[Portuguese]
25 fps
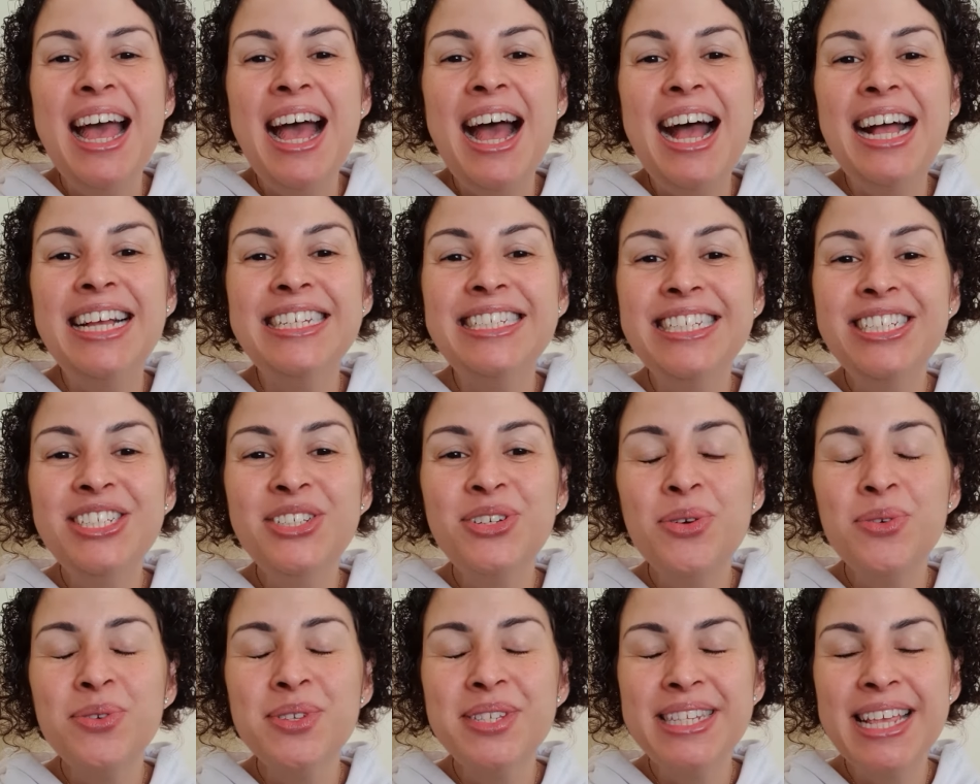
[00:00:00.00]
a
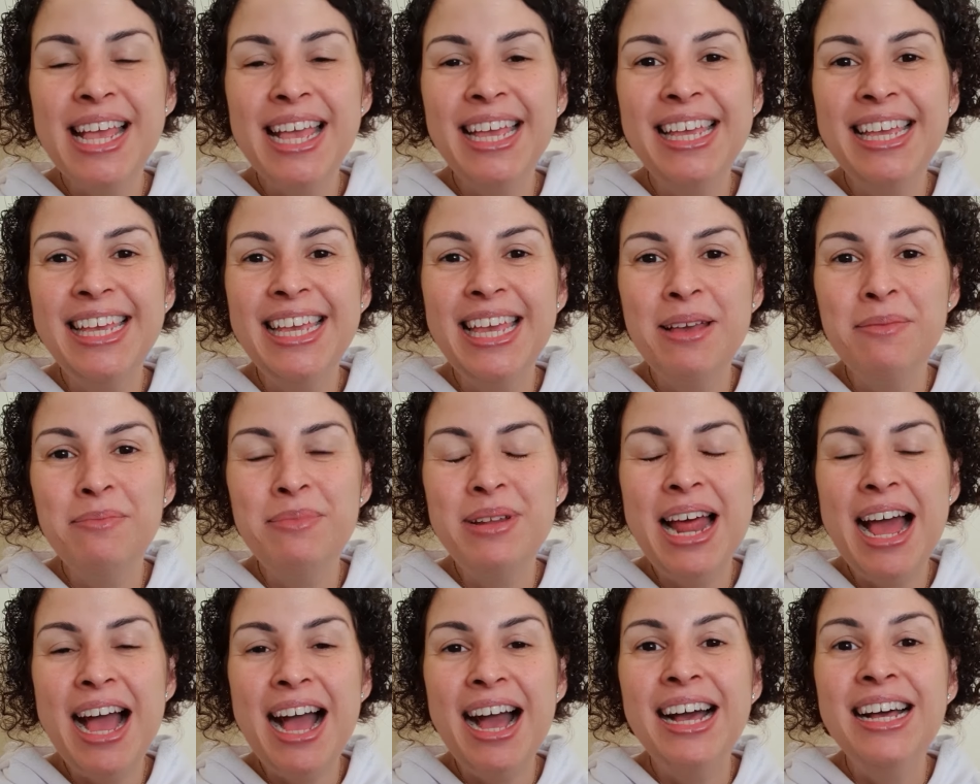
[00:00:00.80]
gente consegue
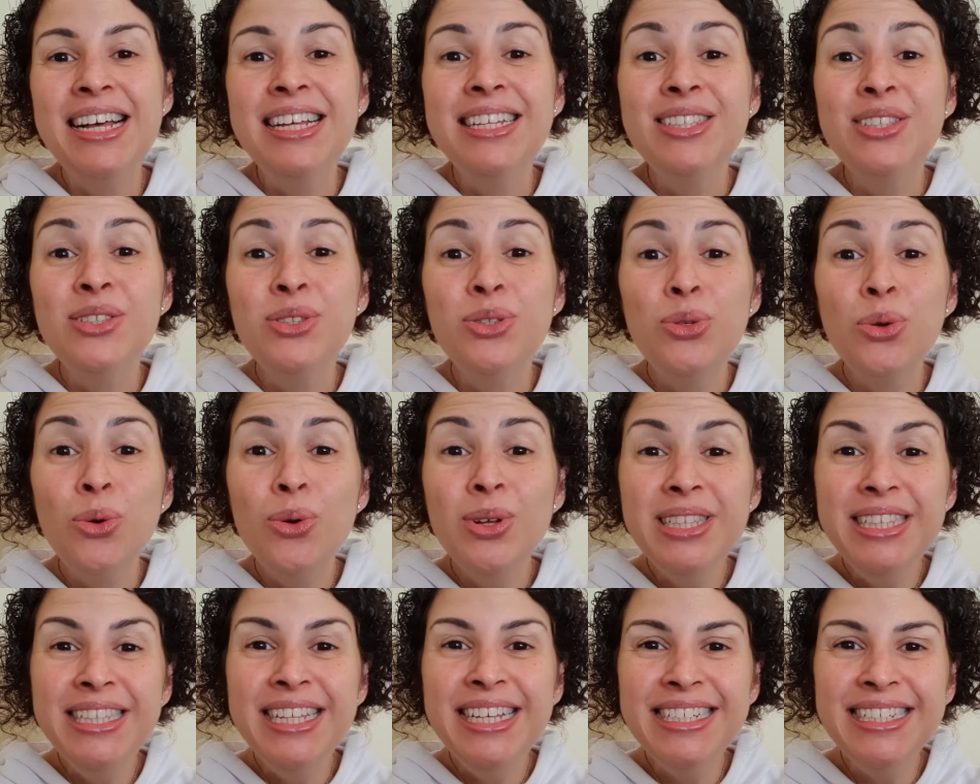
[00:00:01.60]
quebrar
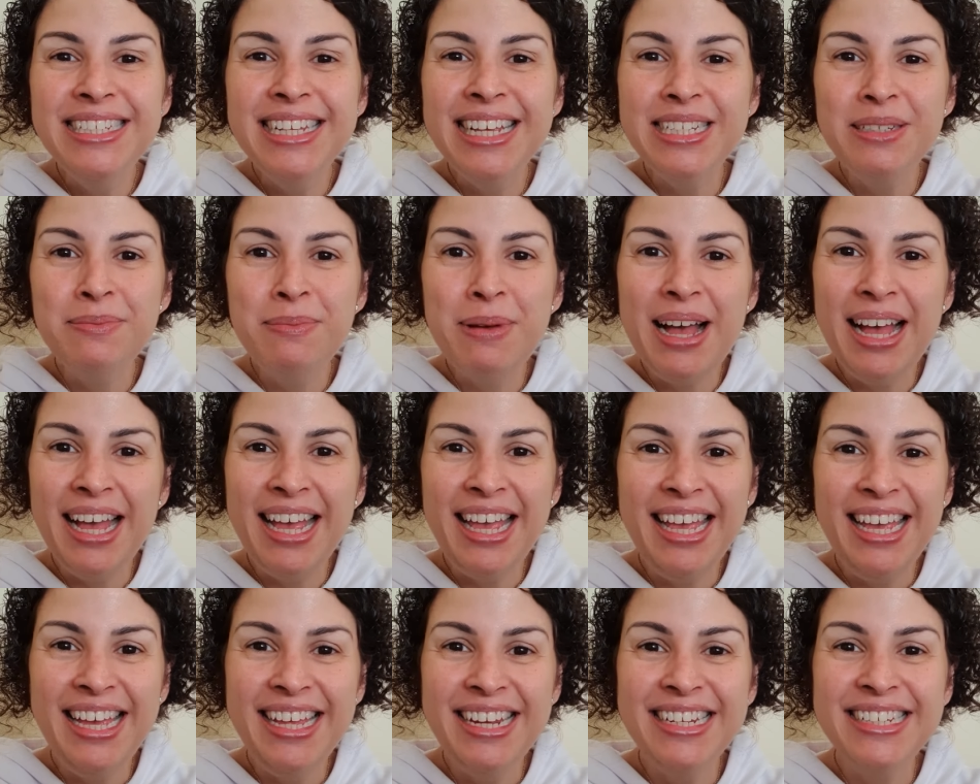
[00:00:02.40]
todas as
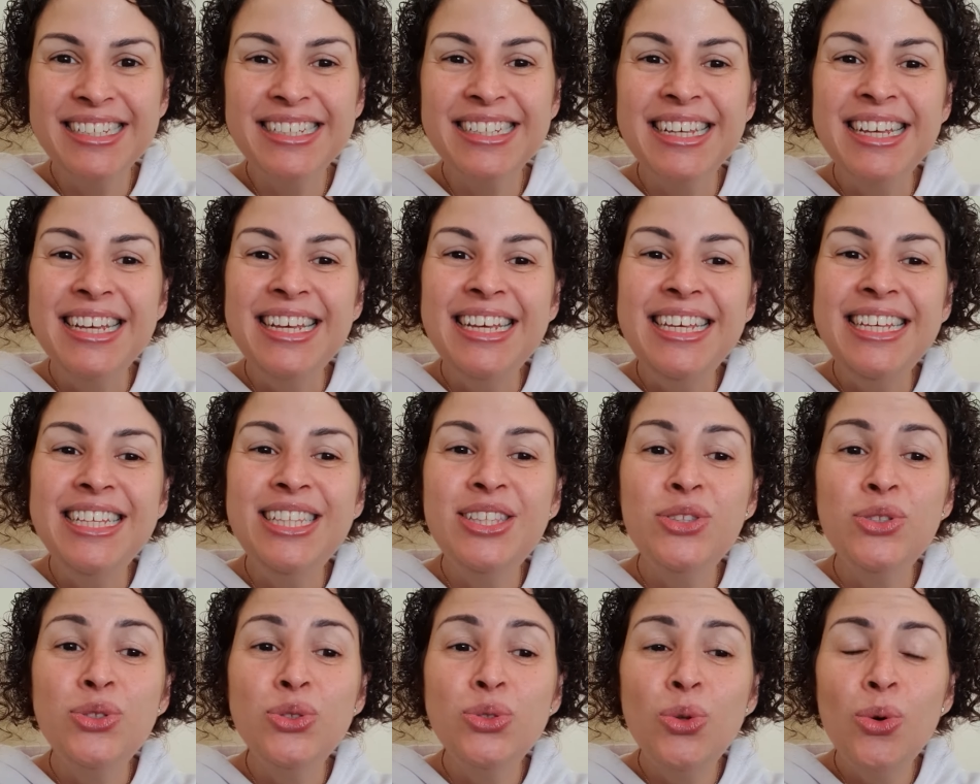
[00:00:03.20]
barreiras e
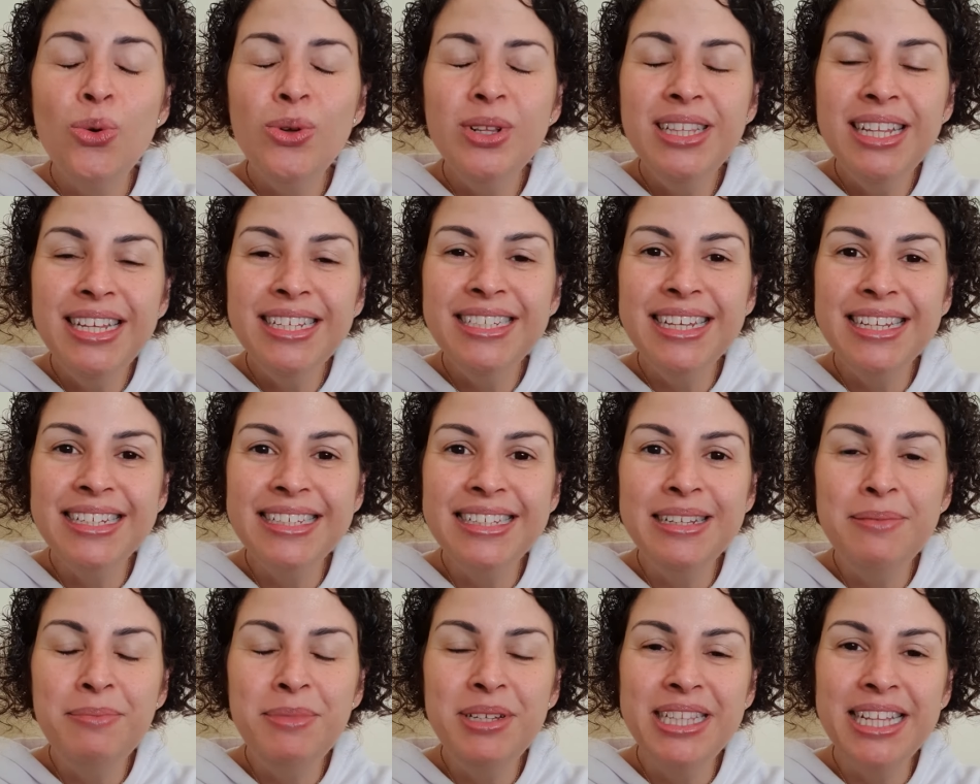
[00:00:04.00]
todas as
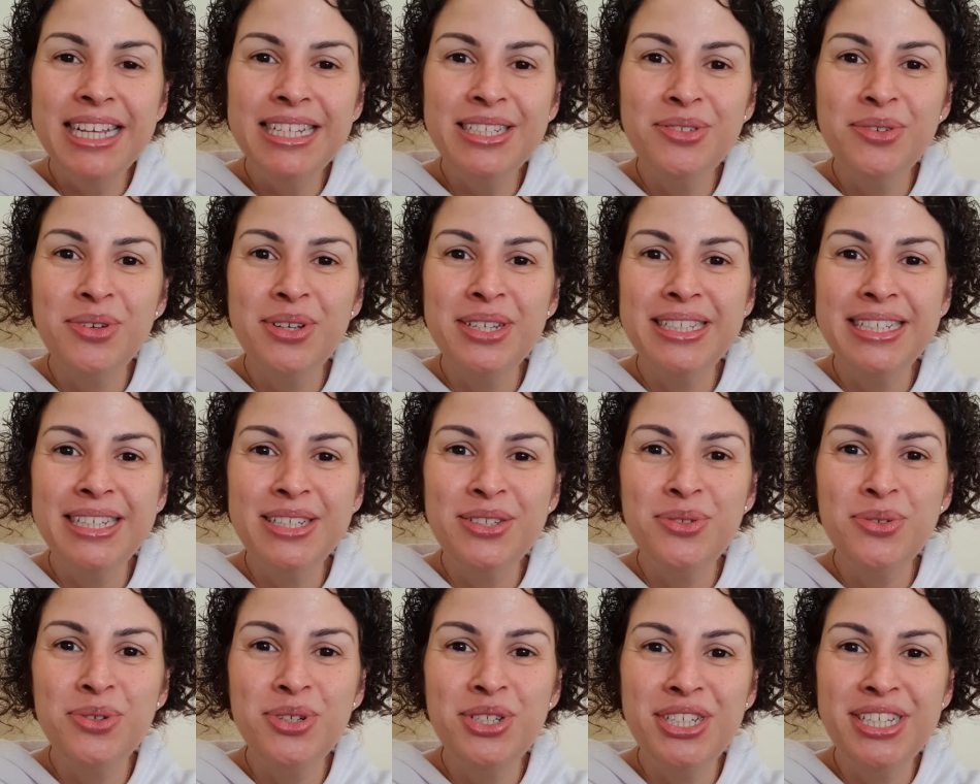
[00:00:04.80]
limitações que
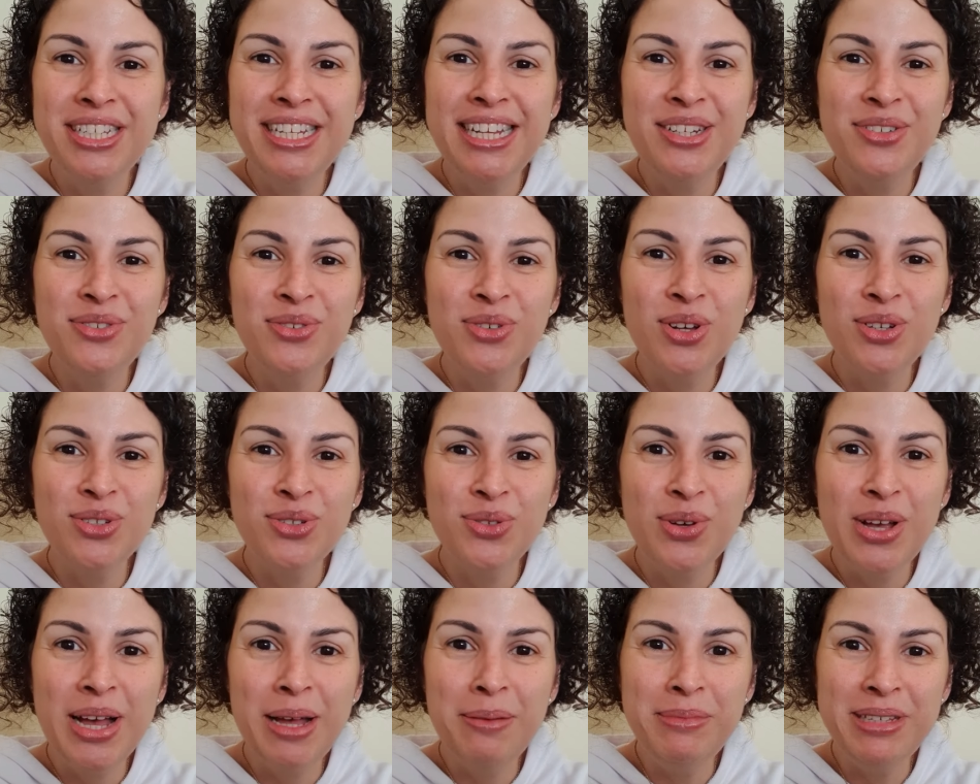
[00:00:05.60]
surgirem no
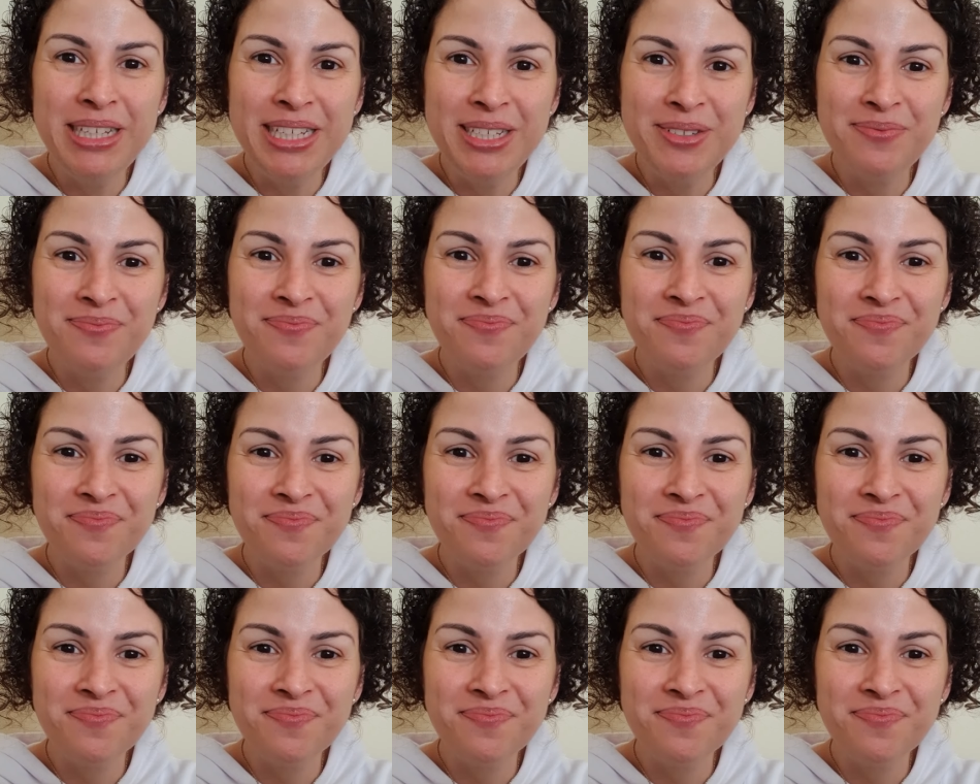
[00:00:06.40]
nosso caminho.